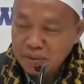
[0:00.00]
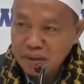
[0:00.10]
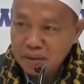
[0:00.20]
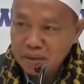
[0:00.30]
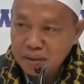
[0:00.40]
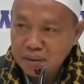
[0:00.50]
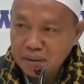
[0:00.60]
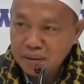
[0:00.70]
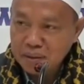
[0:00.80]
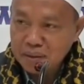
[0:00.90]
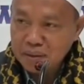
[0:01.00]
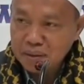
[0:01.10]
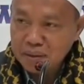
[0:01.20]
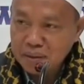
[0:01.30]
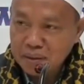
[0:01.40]
Ya.
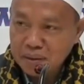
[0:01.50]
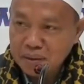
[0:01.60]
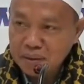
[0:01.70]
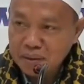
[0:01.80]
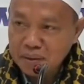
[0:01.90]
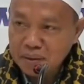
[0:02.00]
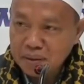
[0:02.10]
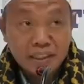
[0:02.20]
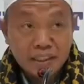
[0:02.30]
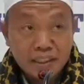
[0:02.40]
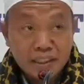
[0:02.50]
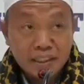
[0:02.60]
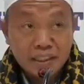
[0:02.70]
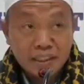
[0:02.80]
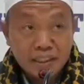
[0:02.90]
Supaya
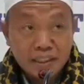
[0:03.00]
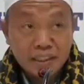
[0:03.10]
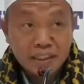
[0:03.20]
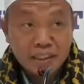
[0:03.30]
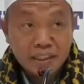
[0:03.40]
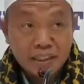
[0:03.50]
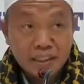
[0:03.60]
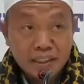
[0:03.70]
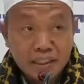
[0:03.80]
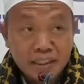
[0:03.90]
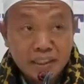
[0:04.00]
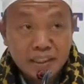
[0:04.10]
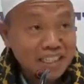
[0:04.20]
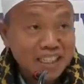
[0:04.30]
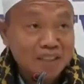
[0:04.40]
tidak menjadi orang yang
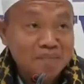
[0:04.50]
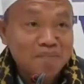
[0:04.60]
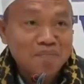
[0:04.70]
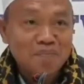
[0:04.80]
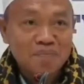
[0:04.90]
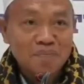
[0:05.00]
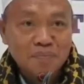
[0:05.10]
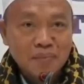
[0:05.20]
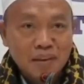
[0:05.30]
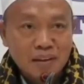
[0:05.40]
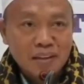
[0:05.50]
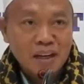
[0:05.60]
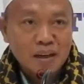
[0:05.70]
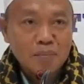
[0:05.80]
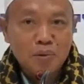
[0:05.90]
kafir ini,
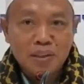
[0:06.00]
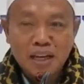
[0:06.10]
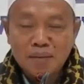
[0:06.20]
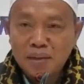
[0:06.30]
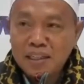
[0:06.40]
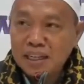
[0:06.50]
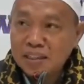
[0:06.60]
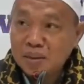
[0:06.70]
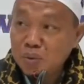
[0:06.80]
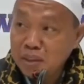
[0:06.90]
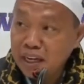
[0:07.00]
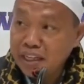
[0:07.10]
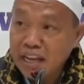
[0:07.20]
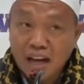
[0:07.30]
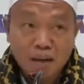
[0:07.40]
yang kemudian melihat
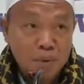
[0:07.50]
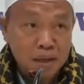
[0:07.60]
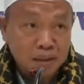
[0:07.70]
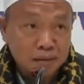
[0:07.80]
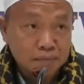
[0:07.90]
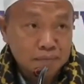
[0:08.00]
dunia ini akbar.